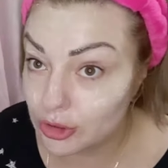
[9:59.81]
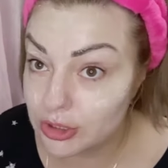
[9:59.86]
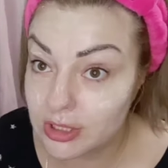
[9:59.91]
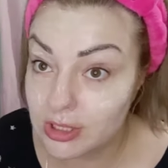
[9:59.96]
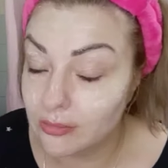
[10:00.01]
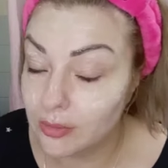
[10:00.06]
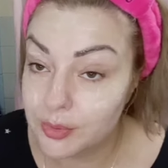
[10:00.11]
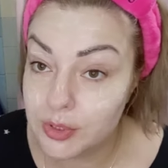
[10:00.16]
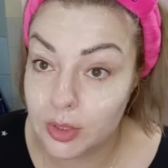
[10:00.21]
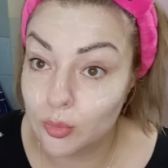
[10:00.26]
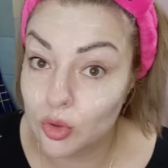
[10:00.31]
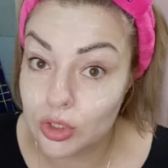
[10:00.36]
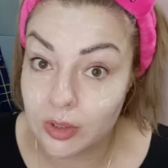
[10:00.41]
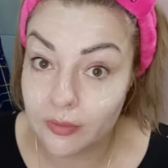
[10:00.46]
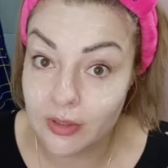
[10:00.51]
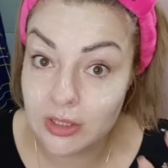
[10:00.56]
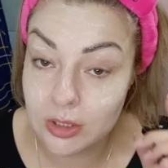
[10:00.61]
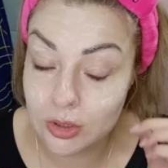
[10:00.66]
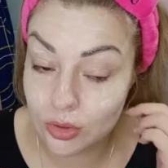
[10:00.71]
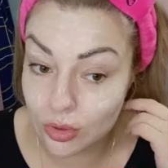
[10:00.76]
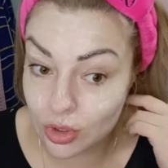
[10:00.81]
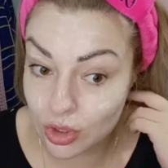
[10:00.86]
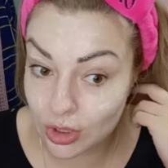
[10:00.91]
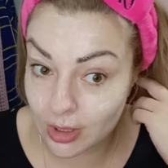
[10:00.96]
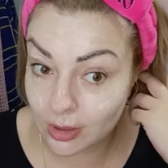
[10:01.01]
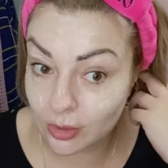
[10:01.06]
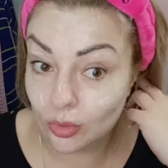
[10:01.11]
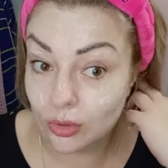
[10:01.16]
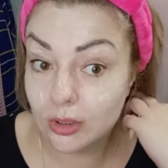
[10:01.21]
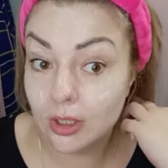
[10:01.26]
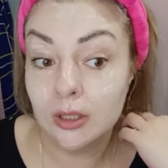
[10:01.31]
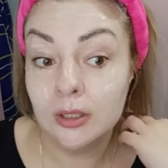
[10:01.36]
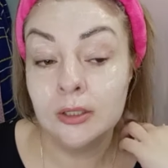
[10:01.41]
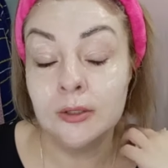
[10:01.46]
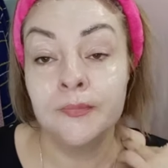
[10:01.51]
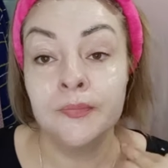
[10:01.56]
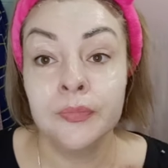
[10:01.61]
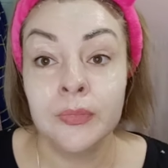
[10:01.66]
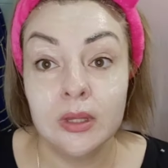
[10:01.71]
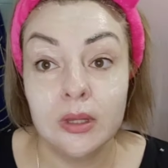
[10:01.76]
стика вообще может хватить очень надолго,
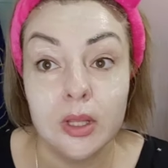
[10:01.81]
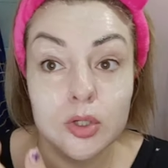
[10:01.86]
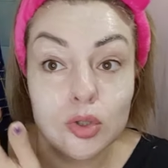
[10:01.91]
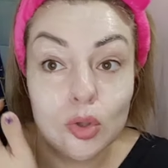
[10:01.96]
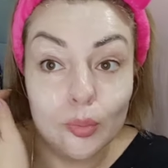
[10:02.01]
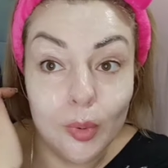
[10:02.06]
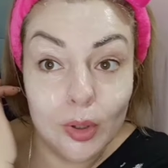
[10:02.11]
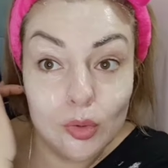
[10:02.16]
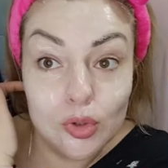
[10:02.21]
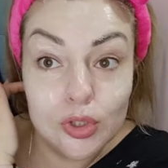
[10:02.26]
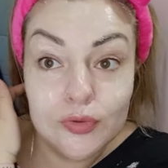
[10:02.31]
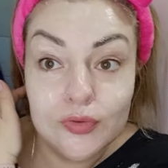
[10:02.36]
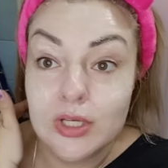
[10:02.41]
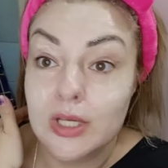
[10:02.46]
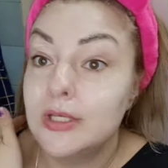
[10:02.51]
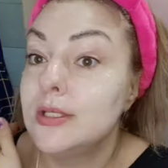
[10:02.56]
да, чтобы покушать всей